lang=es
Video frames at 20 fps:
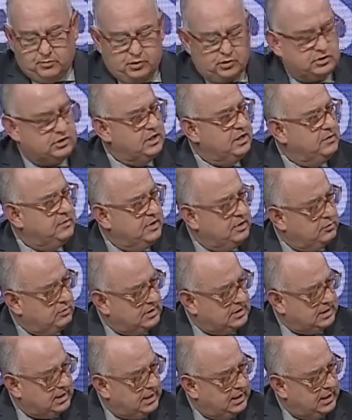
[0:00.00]
procedimiento a
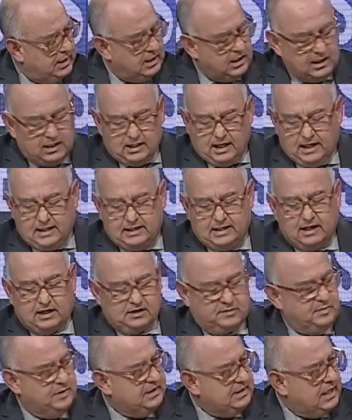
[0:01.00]
seguir, hay que
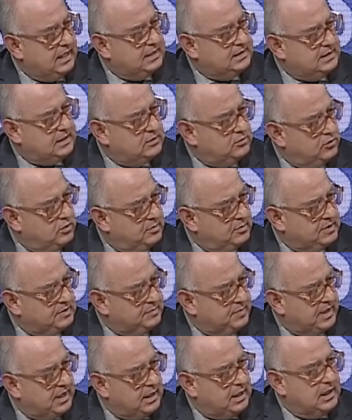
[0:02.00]
respetar esas normas
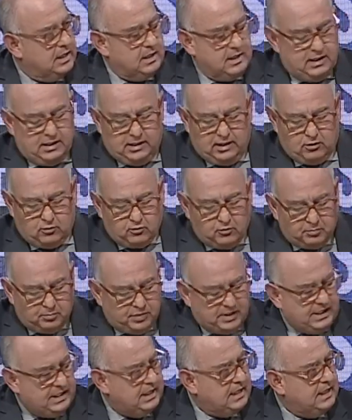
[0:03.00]
para eh,
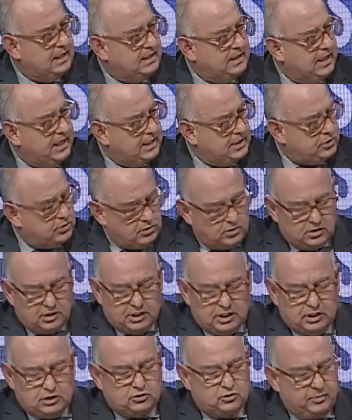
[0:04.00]
cumplir en el derecho
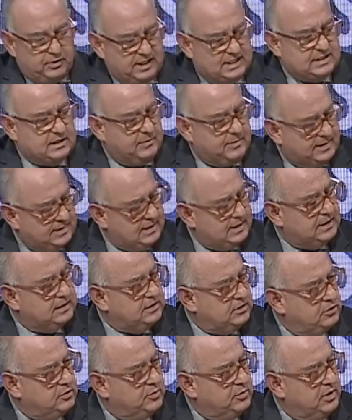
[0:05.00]
y sobre esa base que se
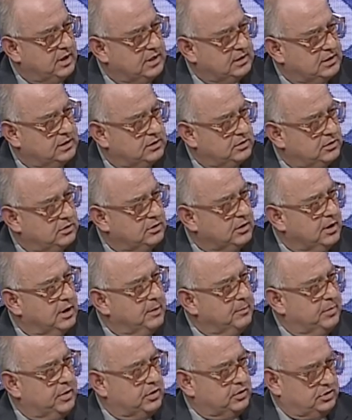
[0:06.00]
tome una decisión.
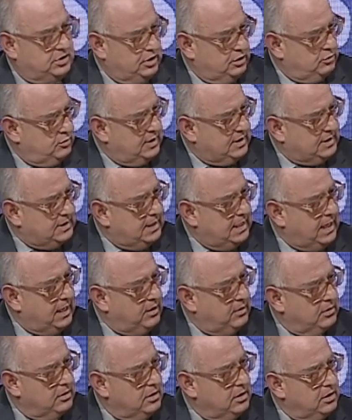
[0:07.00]
Pero si es un
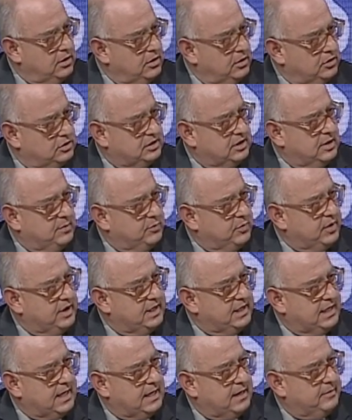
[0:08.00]
asilado no se le puede
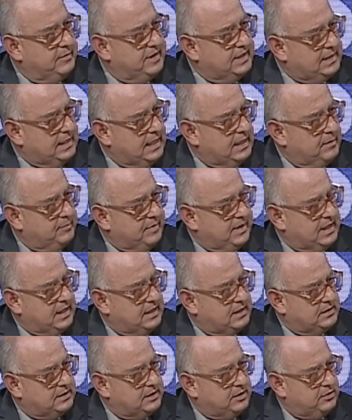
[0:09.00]
dar la ventana para que
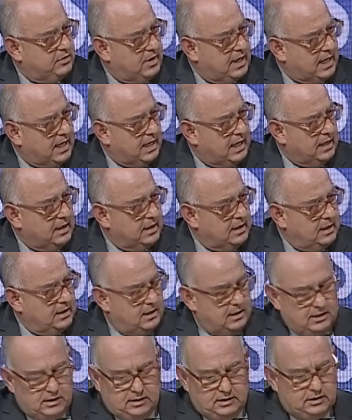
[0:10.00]
el señor haga
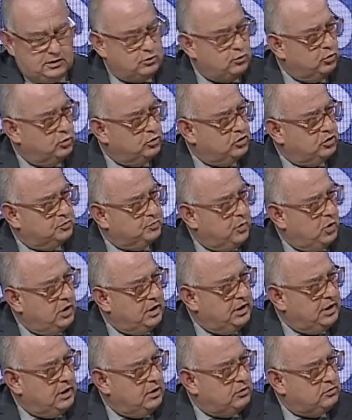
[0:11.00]
eh, discursos
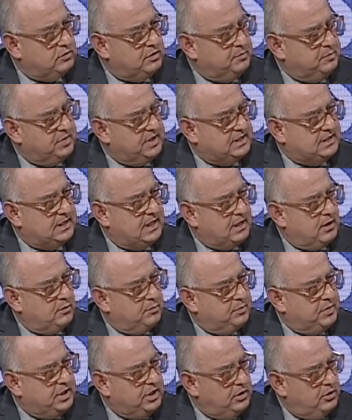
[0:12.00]
políticos, le empiece a dar
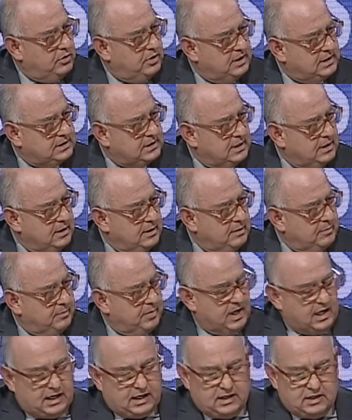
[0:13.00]
opiniones
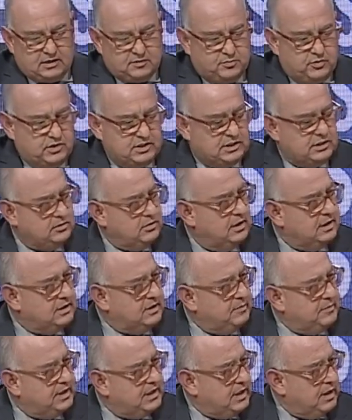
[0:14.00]
para que después de eso le
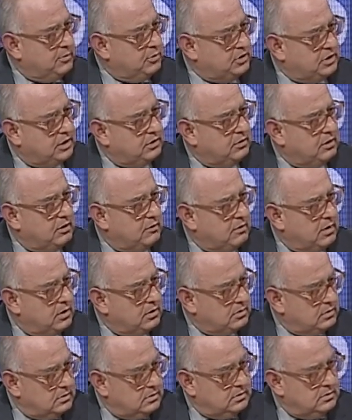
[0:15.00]
termine rebotando al
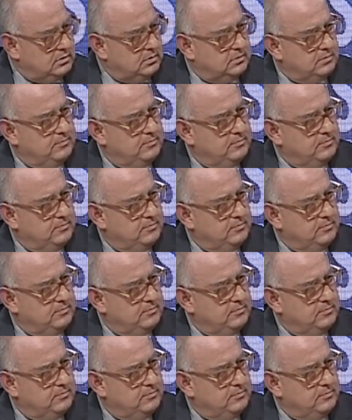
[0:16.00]
Ecuador. Ok,